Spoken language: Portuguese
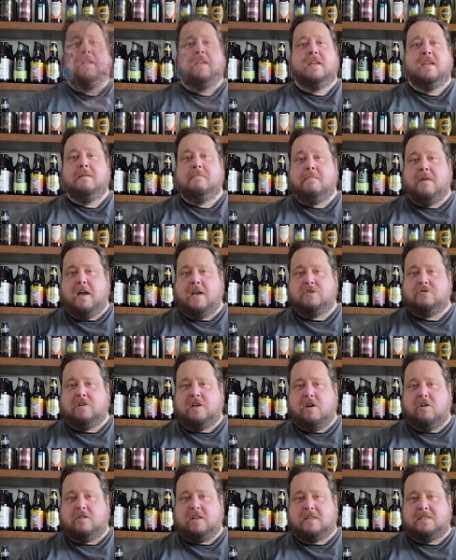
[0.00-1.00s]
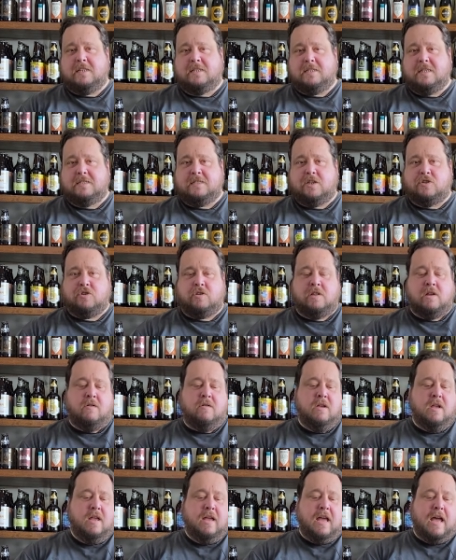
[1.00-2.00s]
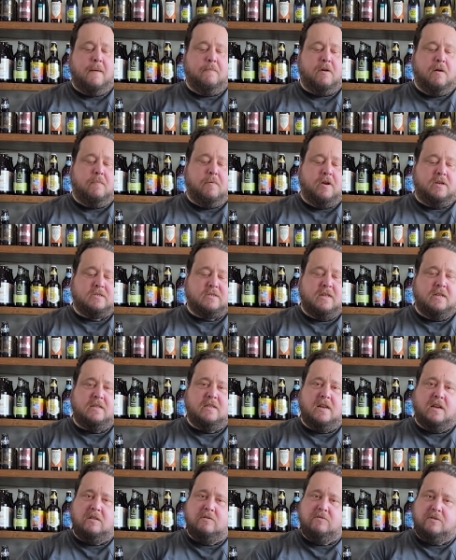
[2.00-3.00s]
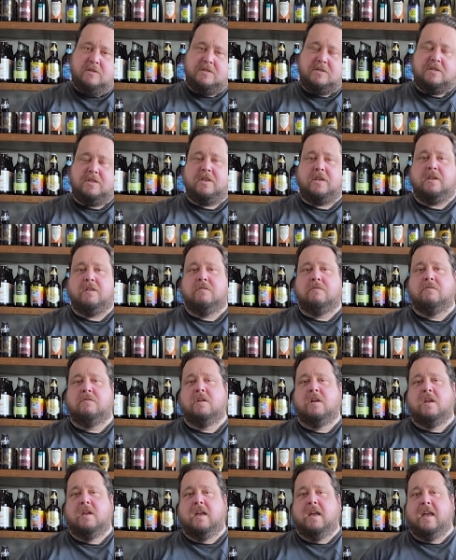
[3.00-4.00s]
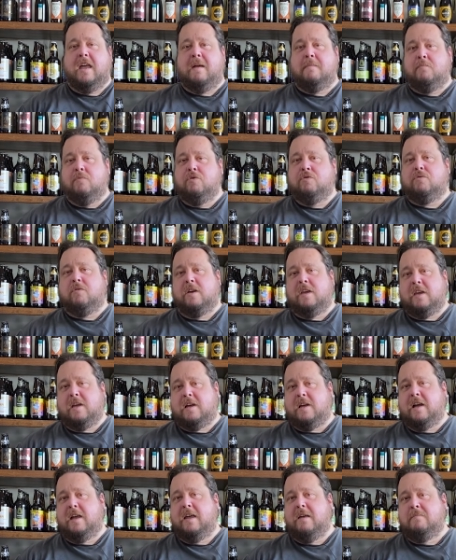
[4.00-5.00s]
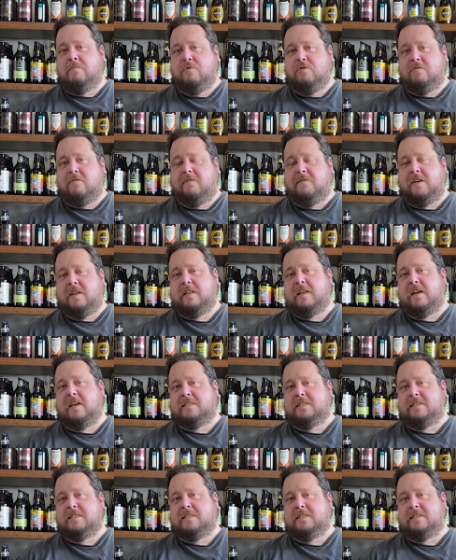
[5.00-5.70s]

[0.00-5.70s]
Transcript: E mais do que outra ser sensacional, a proposta inteira do estilo é muito rica, é muito fina.